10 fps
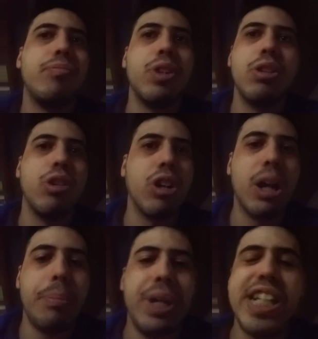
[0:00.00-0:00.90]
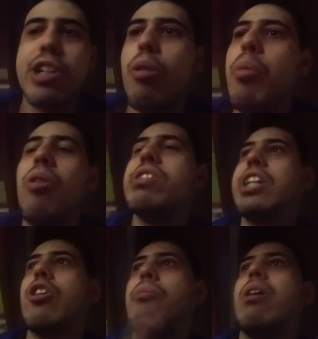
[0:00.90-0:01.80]
Non, non capisco, boh,
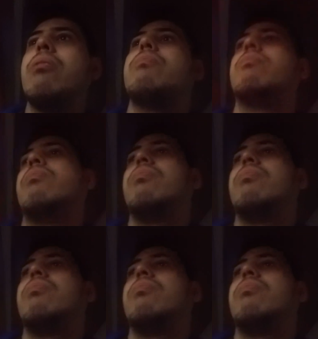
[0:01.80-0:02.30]
sta roba